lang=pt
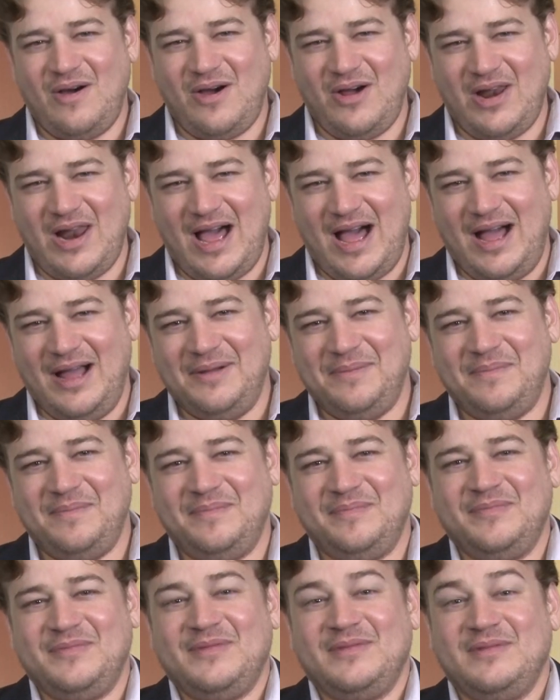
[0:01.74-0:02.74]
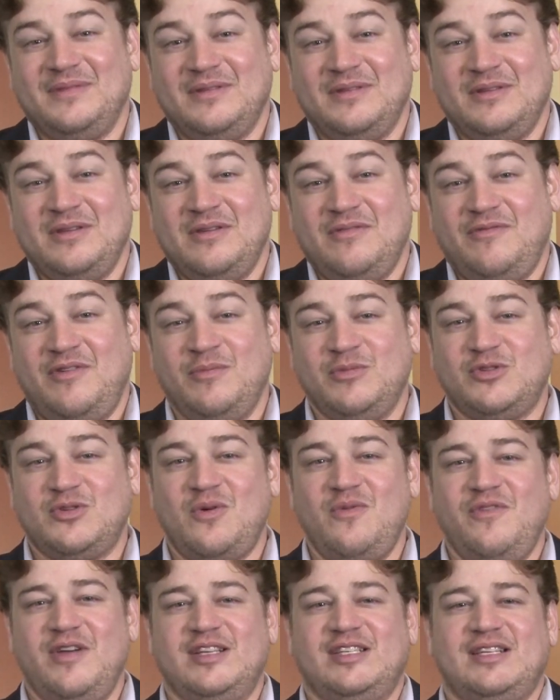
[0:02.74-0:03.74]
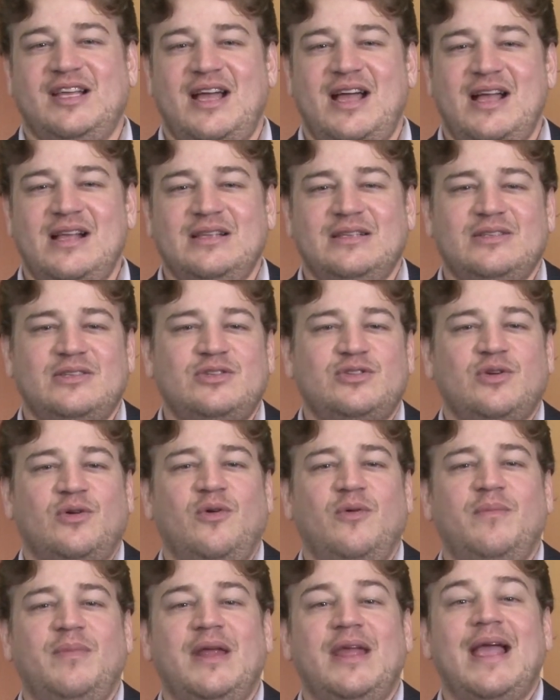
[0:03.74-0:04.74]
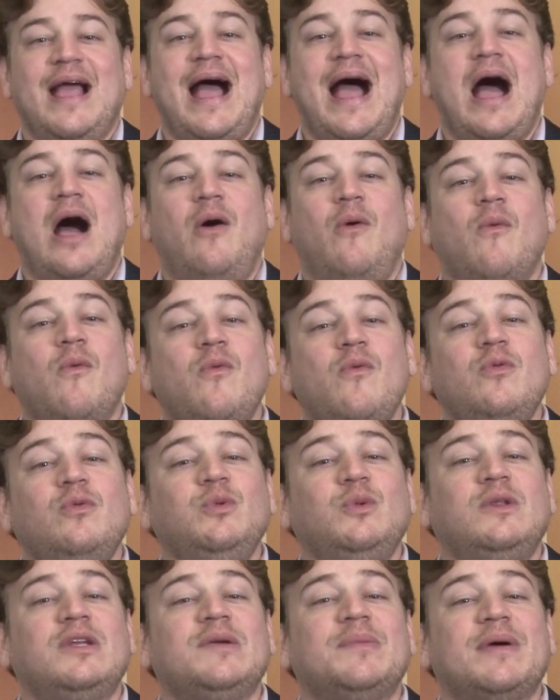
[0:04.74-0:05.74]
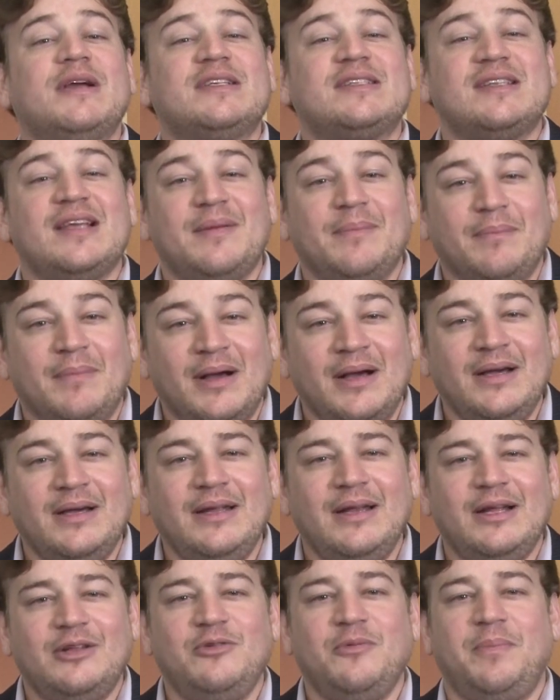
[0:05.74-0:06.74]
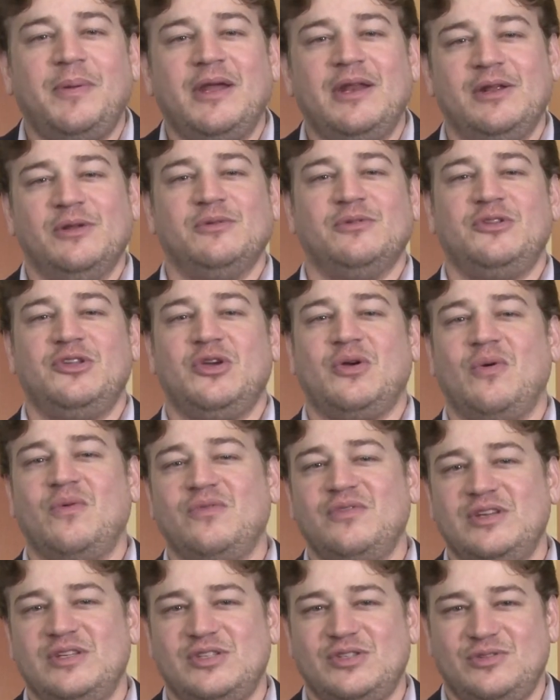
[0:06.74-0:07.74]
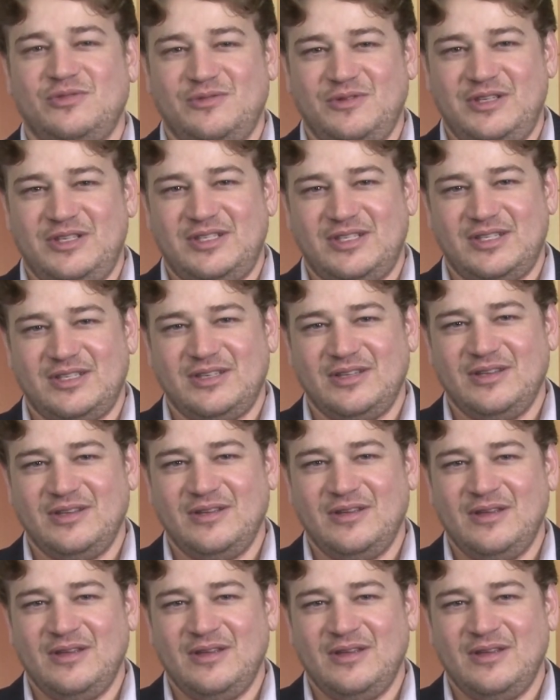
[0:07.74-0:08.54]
Olá! Vamos conversar sobre a última semana do período de convenções.